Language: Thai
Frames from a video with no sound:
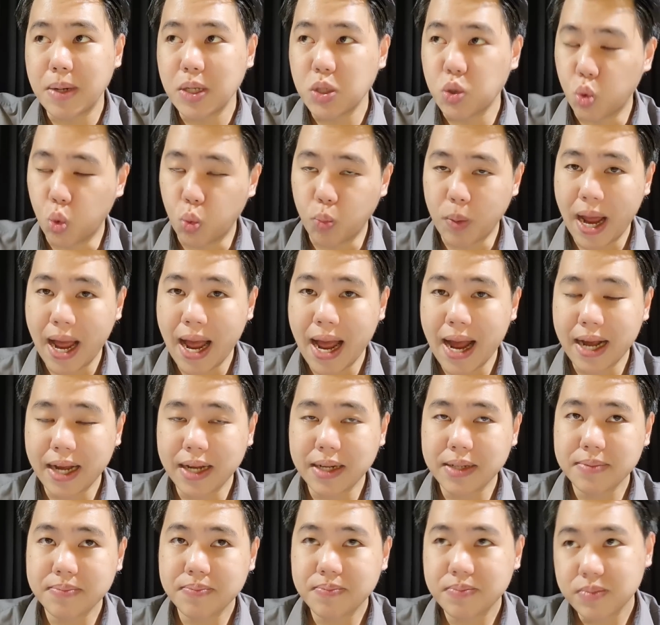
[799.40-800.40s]
รมาอยู่ภาค
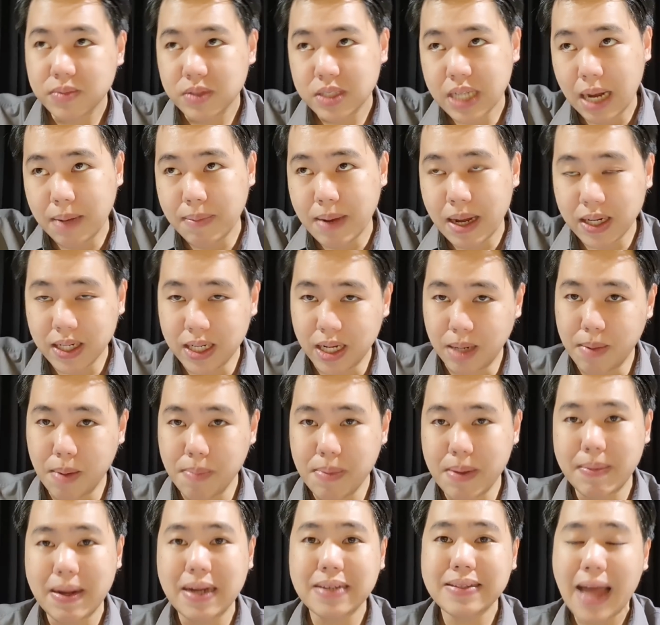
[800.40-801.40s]
จากภาคเหนื
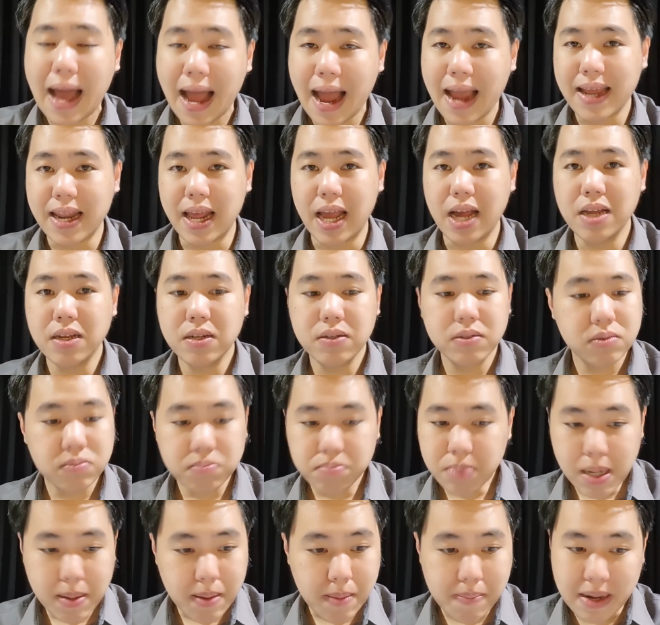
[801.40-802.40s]
อมาเป็นภาคใต้เนี่ย
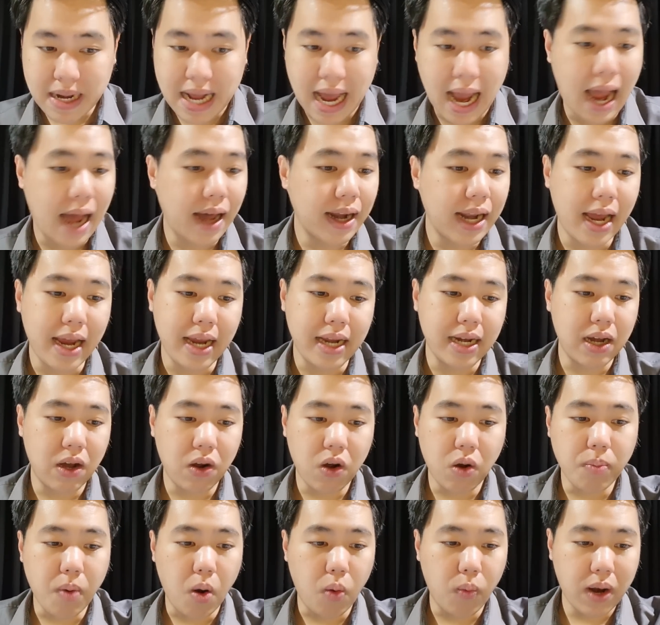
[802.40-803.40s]
ไม่ได้มีปั
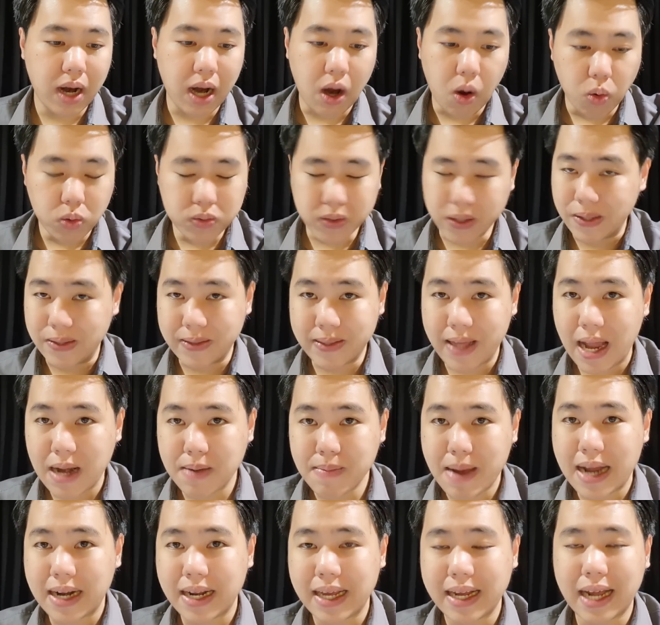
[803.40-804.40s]
ญหาอะไรแล้วเขาบอกว่าเขาตื่
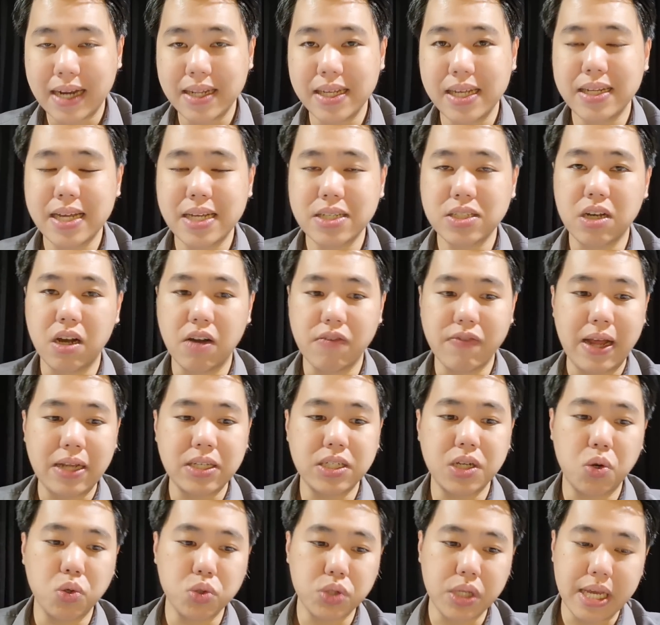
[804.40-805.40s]
นเต้นมากในการที่จะได้เจอแฟ
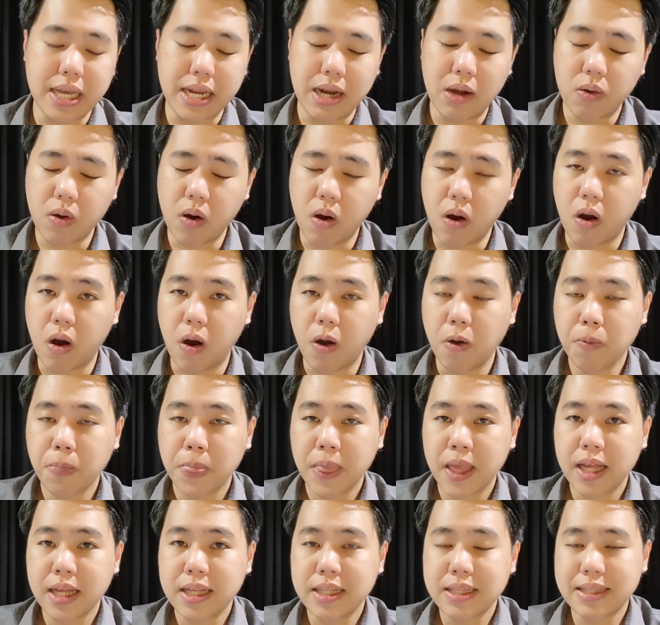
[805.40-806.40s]
นเชลซีแล้วก็
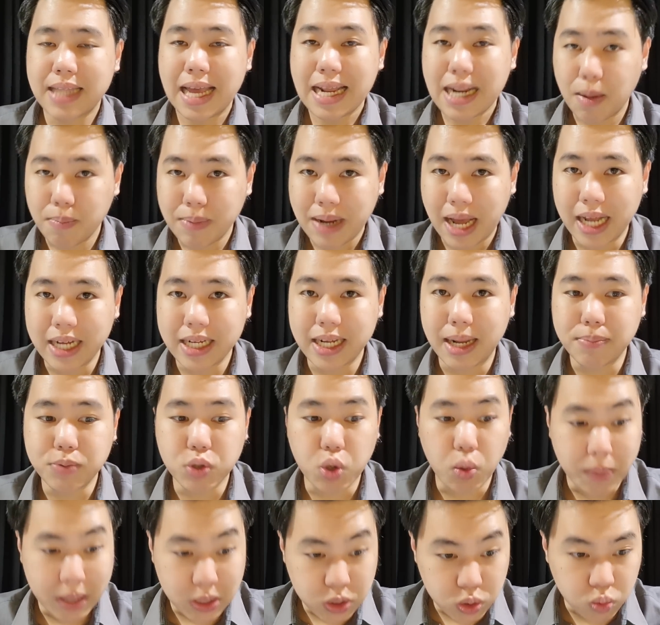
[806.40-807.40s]
ได้ทำงาน
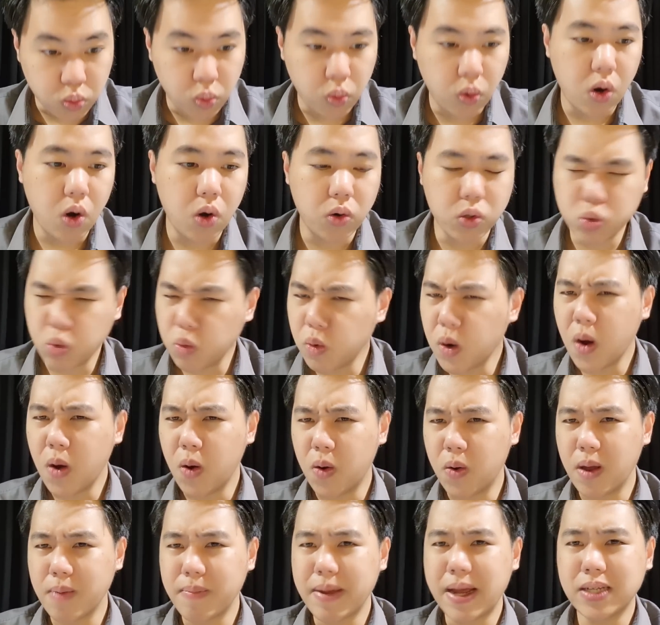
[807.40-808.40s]
กับโทมัส ทูเคิล ทู
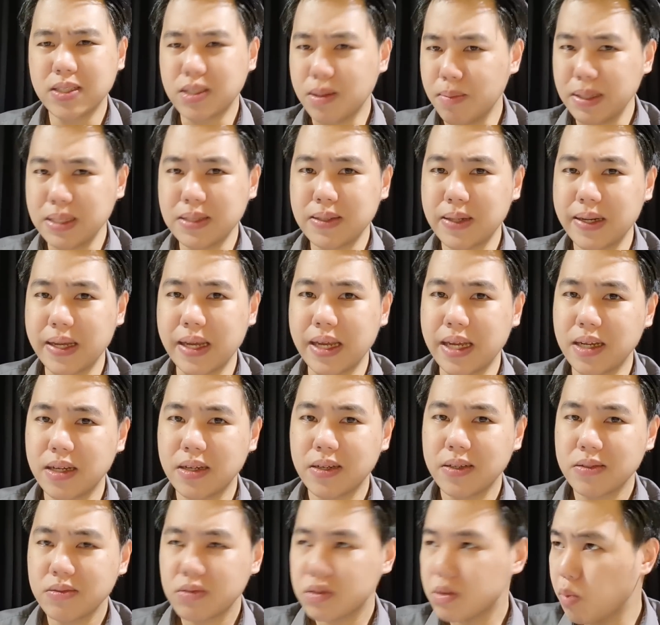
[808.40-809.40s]
เคิลเห็นไหมแชมเปี้ยนส์ลี
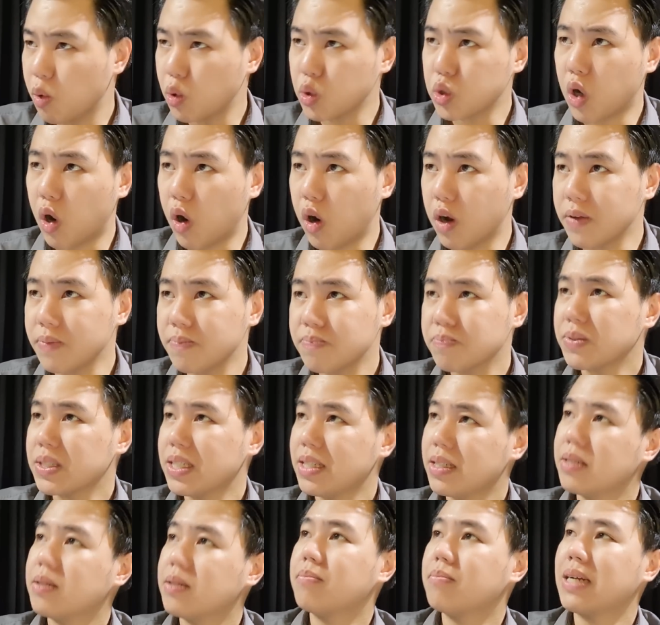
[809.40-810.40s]
กสโมสร
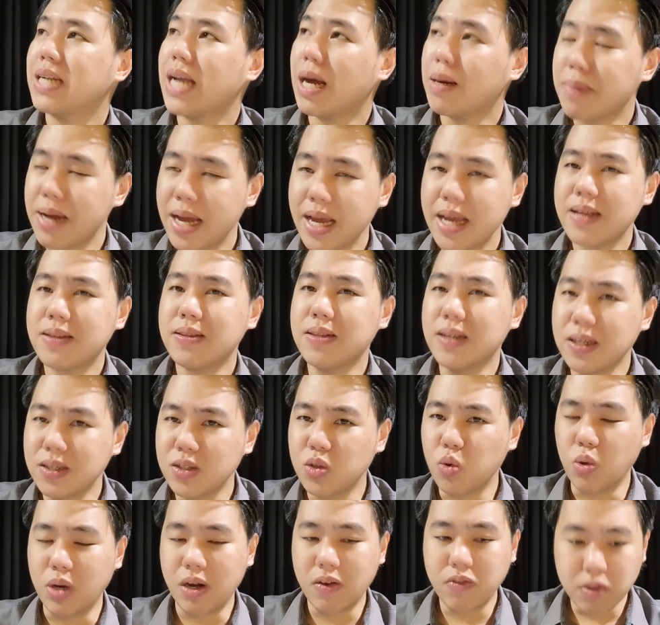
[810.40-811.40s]
มันทำให้ดึ
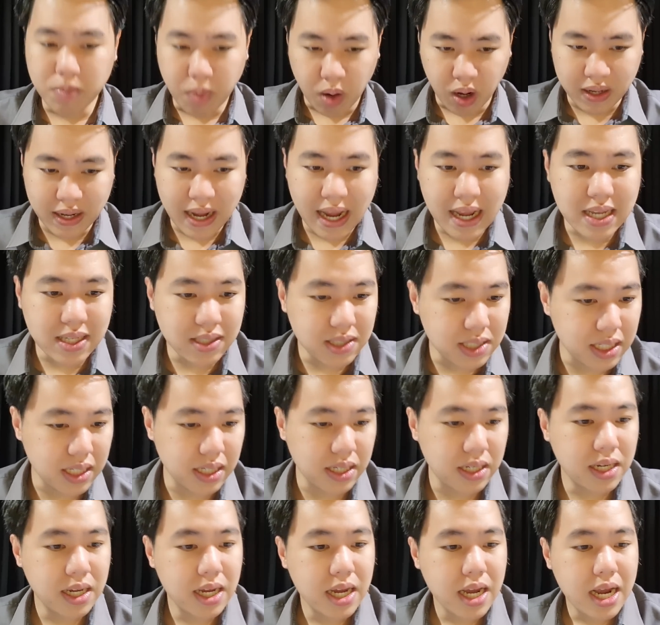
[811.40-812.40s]
งดูดนักฟุตบอลได้
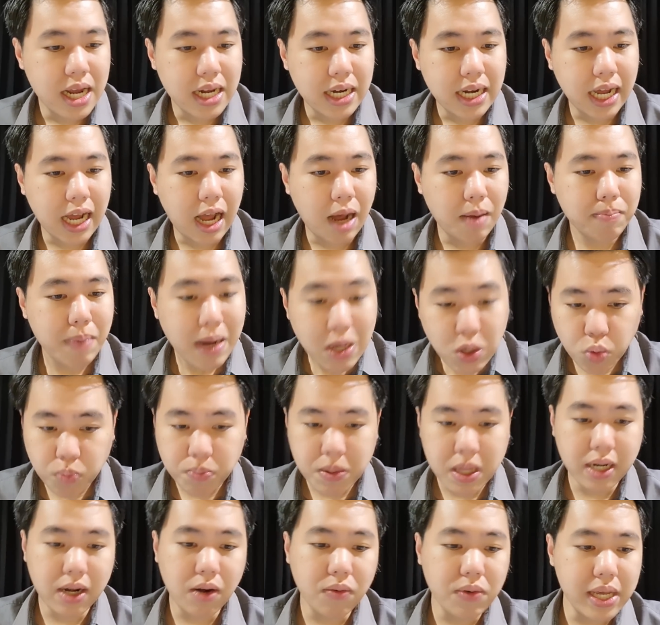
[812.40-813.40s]
จริงๆนะครับไม่
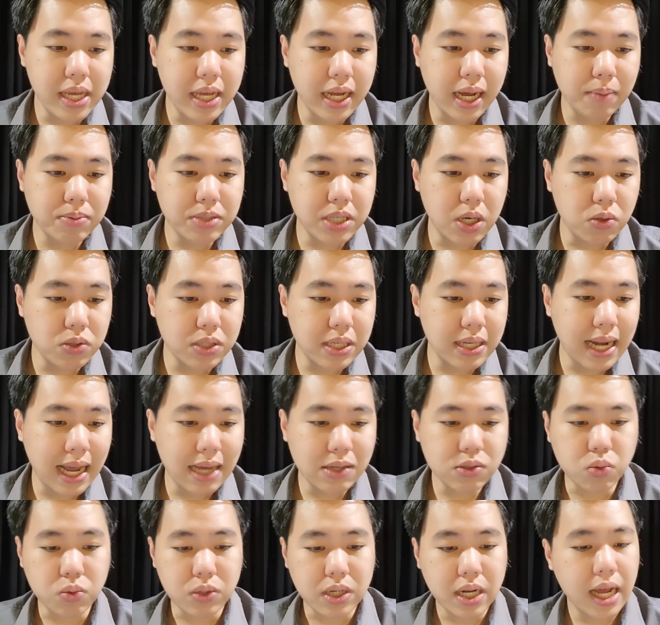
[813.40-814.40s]
หยุดเพียงเท่านี้ครับเช
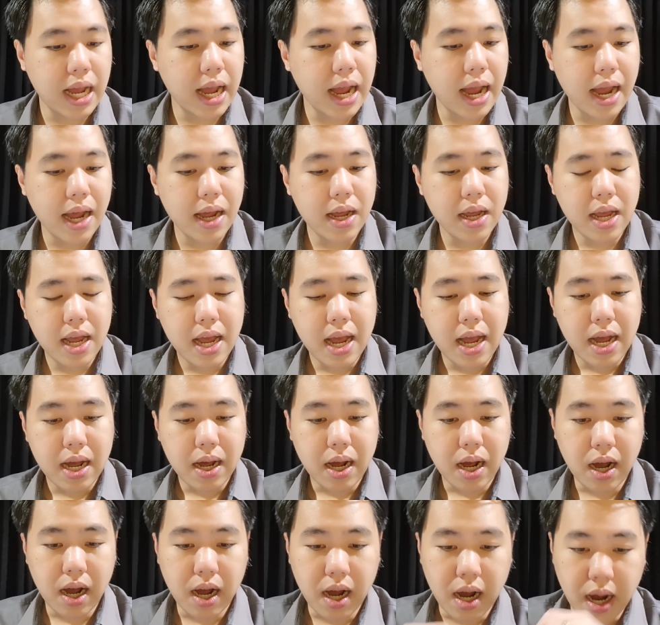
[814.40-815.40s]
ลซีล่าสุ
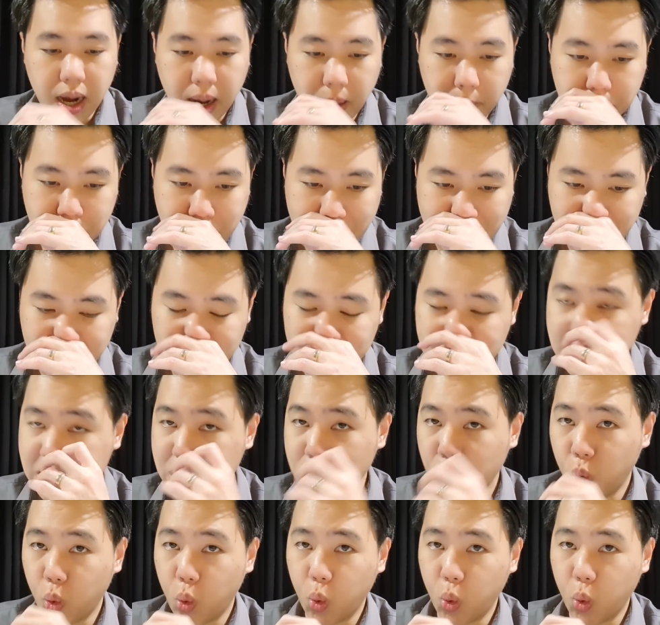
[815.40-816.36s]
ดนะฮะปิดดี